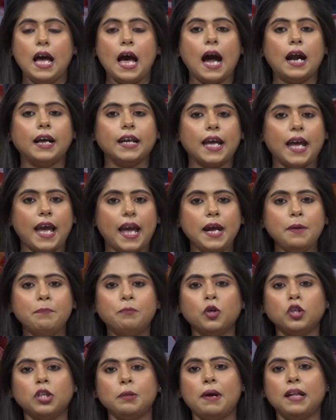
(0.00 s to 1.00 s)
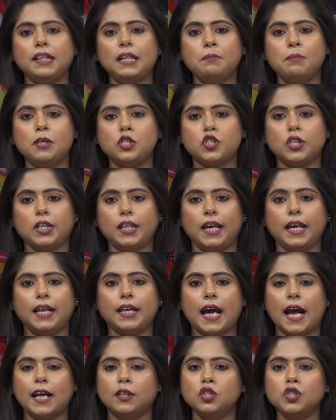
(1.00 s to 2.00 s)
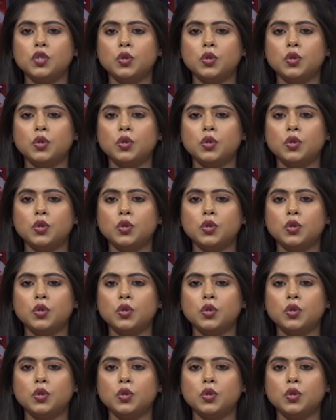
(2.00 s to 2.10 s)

আর এই প্রতিবাদে মিছিলে কেন